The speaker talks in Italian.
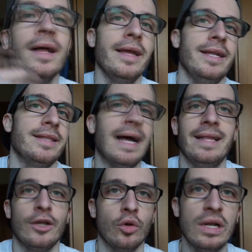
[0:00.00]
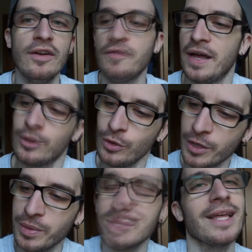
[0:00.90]
in Italia non l'hanno fatto e
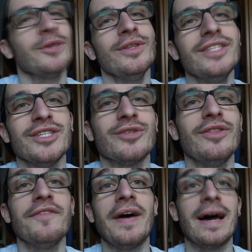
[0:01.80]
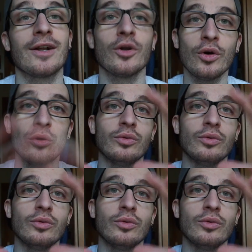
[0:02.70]
quindi hanno deciso di farlo,